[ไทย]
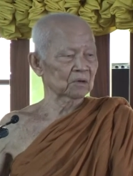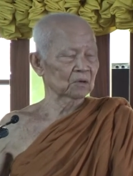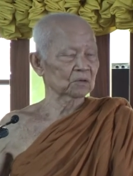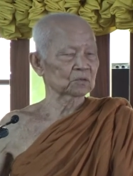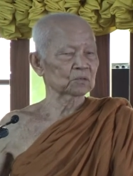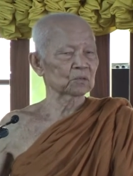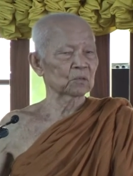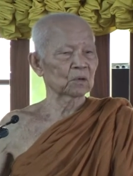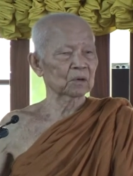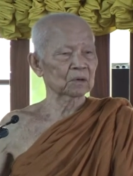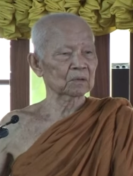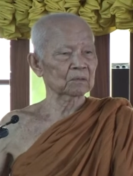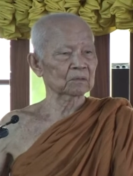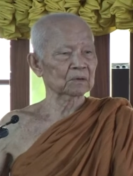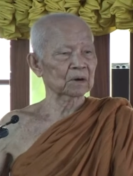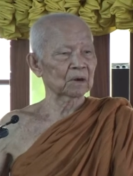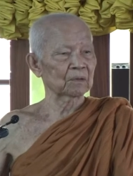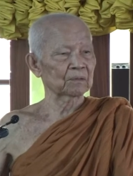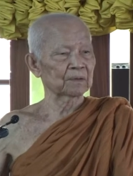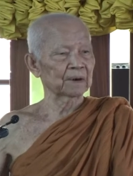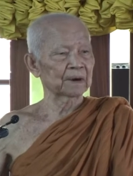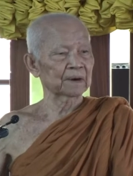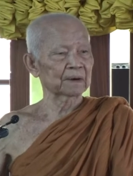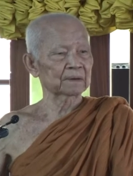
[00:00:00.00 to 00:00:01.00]
ต่อตัวของ
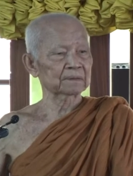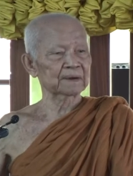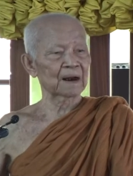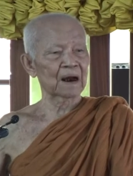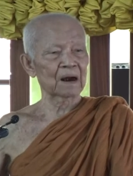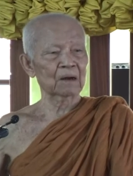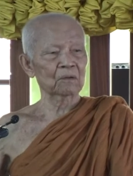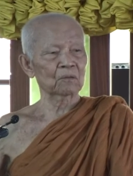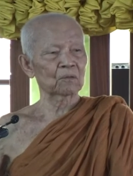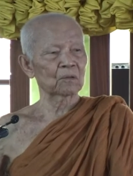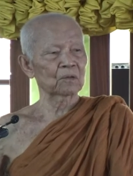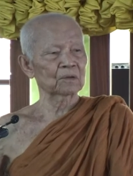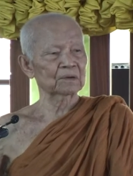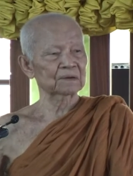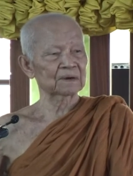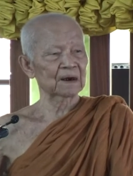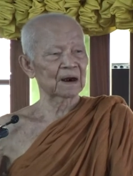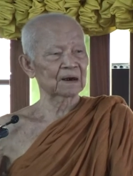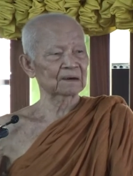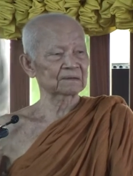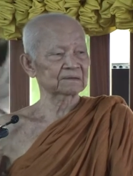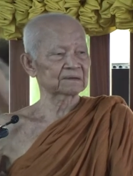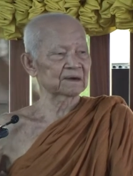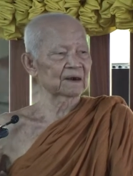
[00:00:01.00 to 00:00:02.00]
เราเองต่างคน
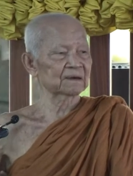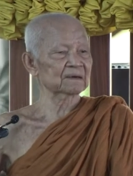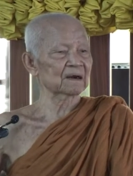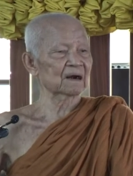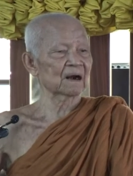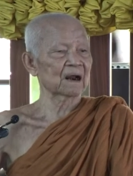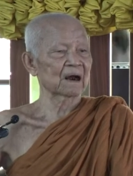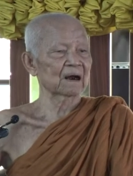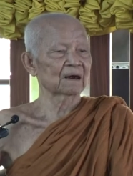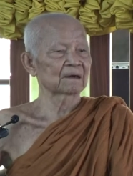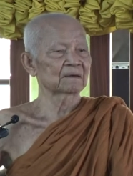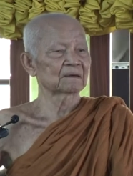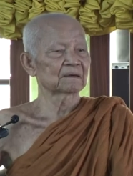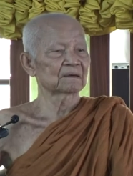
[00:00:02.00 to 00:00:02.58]
ต่างเสียสละ